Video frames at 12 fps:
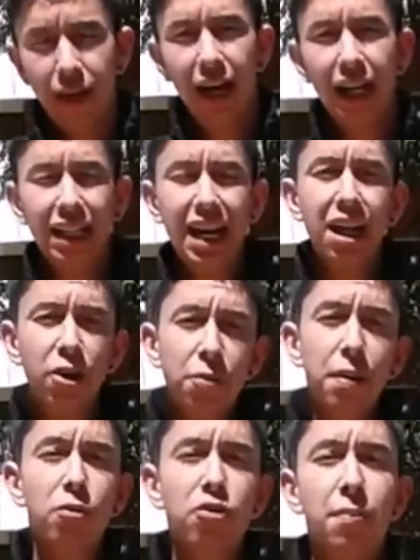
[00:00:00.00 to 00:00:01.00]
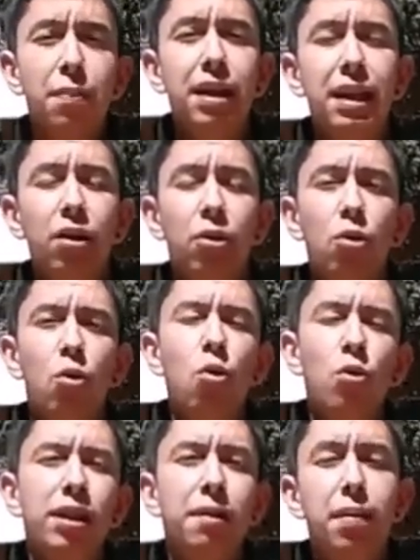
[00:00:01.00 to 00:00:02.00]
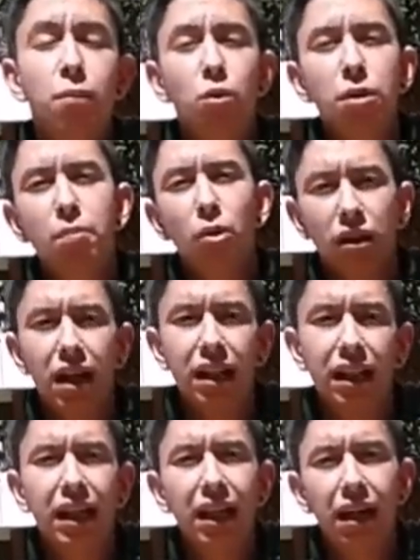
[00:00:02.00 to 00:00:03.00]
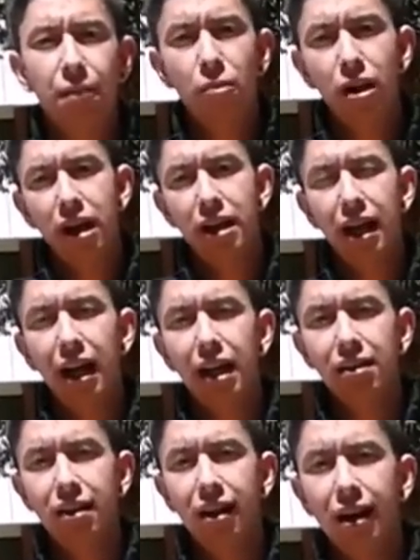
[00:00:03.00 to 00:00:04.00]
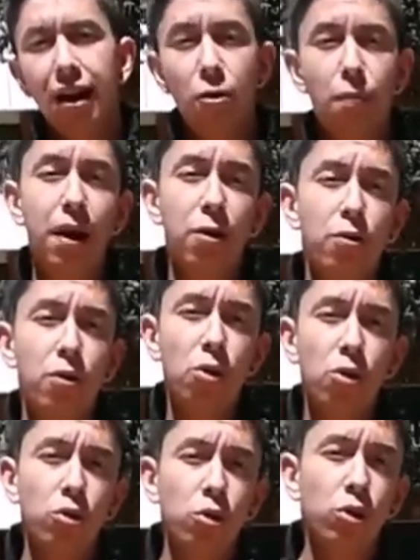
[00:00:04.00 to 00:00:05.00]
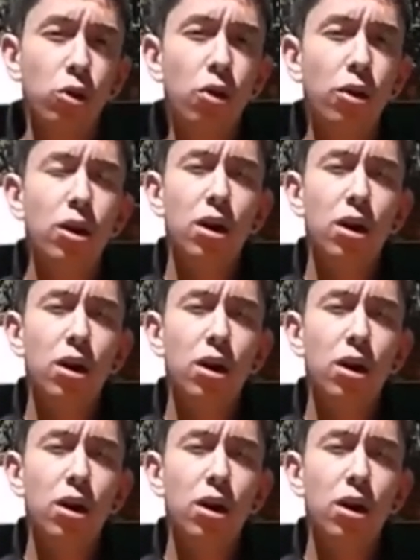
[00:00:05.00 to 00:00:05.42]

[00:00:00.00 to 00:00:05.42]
El día de hoy vamos a aprender un tema muy importante y que puede llegar a ser raro para un nuevo conductor,